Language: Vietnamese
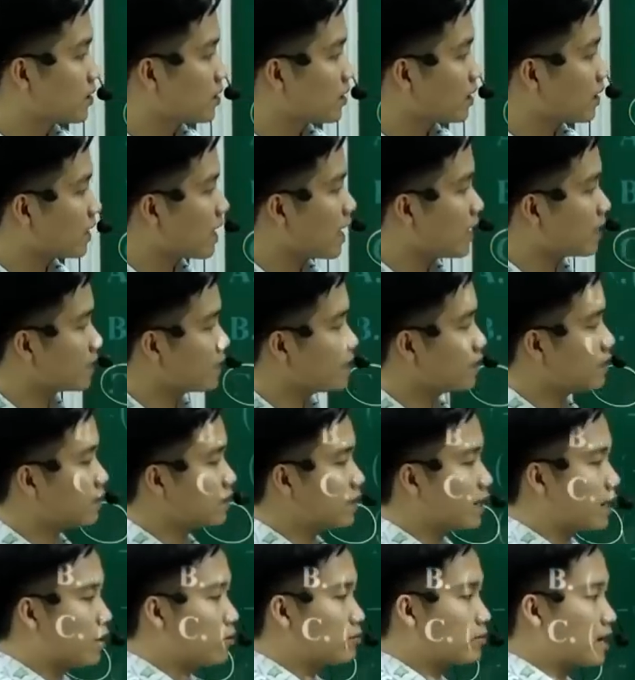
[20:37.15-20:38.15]
Nhắc lại nhá,
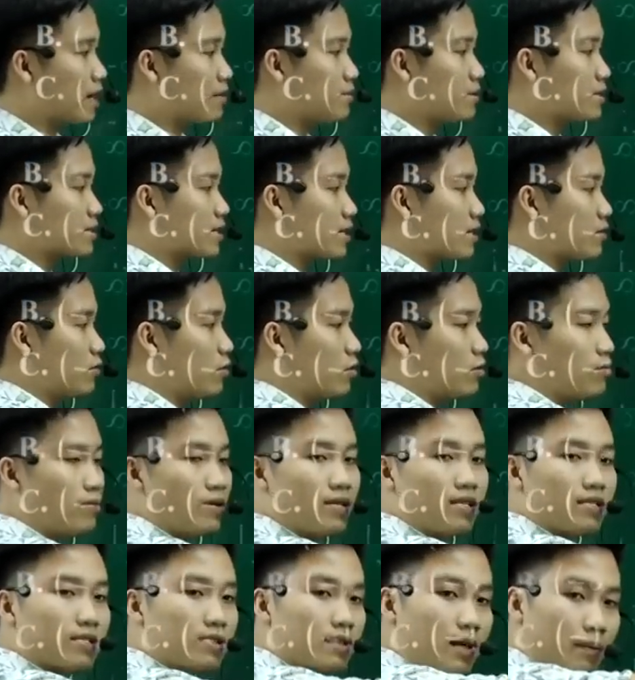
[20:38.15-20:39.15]
ngày hôm nay mình sẽ ngồi
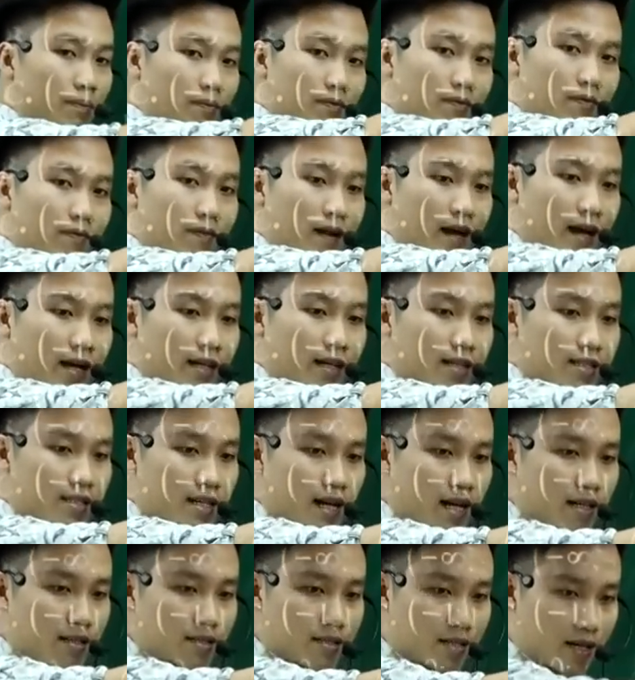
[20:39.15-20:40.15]
mình tập vẽ này
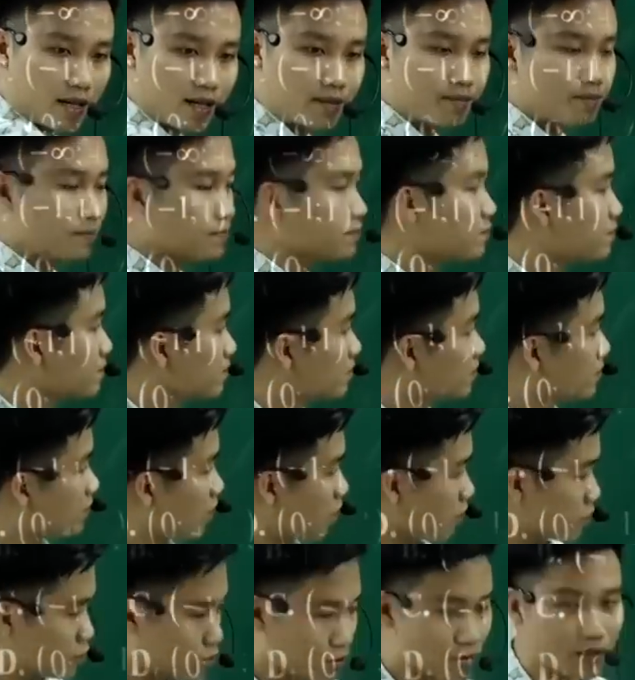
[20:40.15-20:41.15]
ra, được chưa?
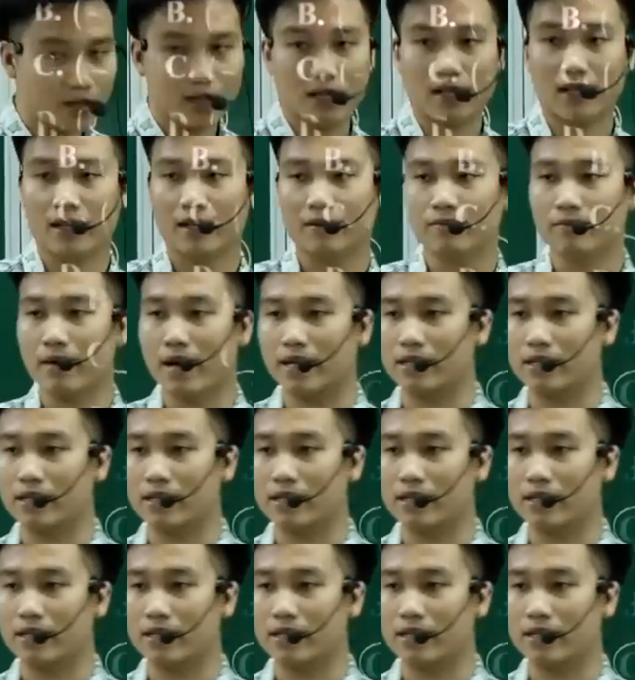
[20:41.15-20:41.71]
Thôi chút nữa đến